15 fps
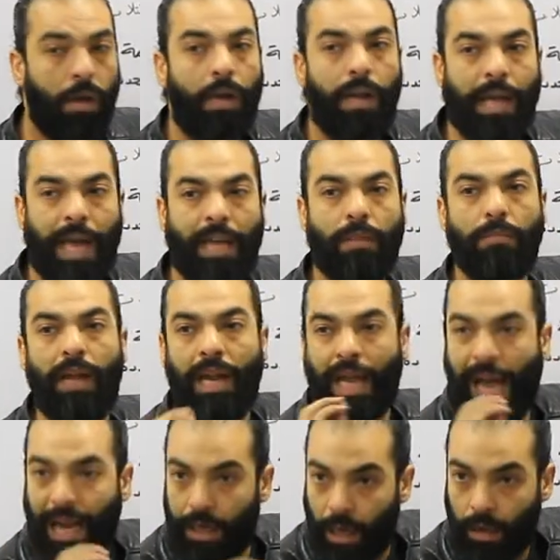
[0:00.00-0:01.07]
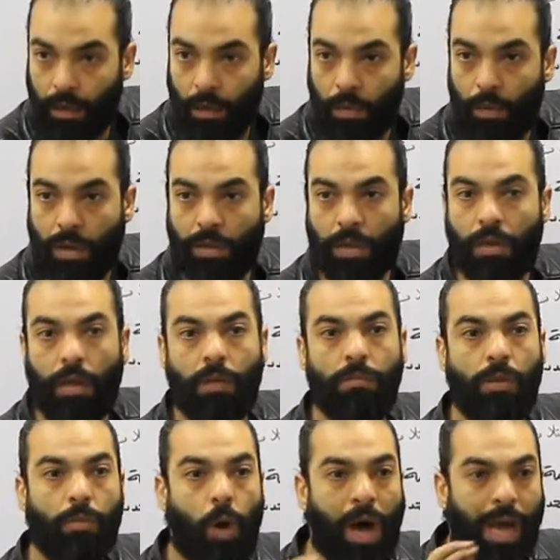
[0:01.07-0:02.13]
لغايه ما نجحنا وقدرنا
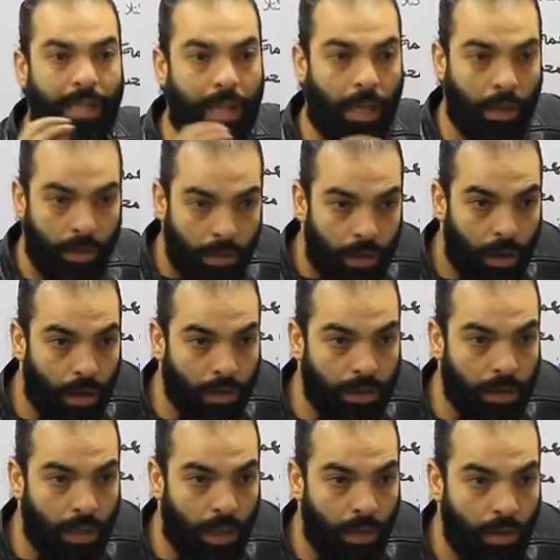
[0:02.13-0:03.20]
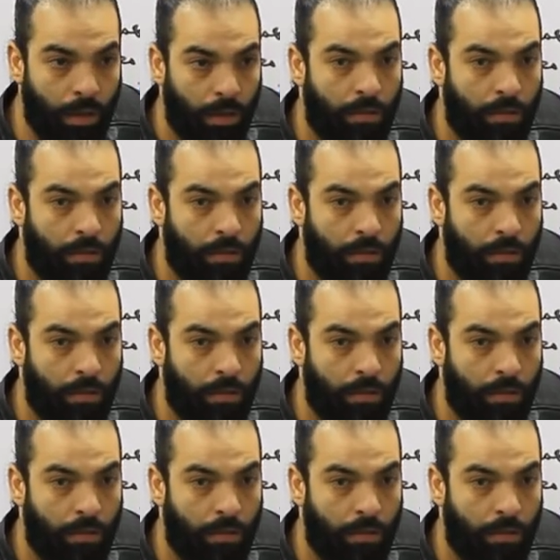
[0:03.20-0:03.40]
نمضي معاهده خلاص كده